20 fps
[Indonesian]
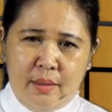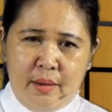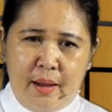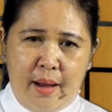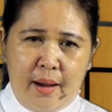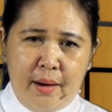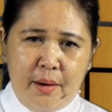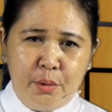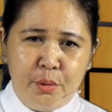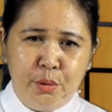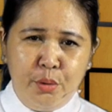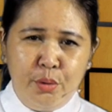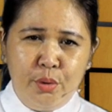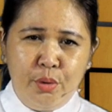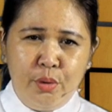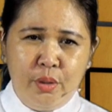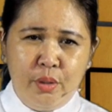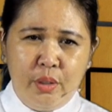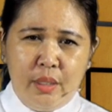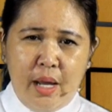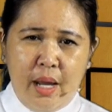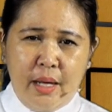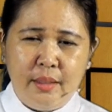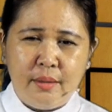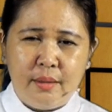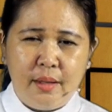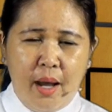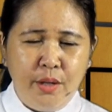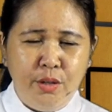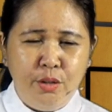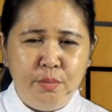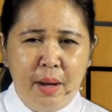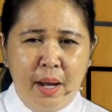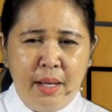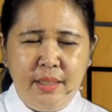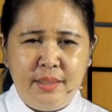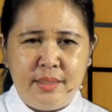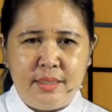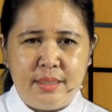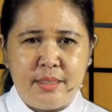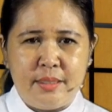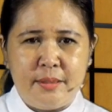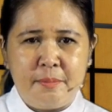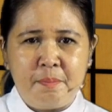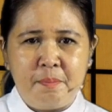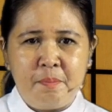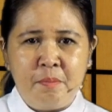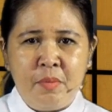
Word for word: keharu, dan kayu manis.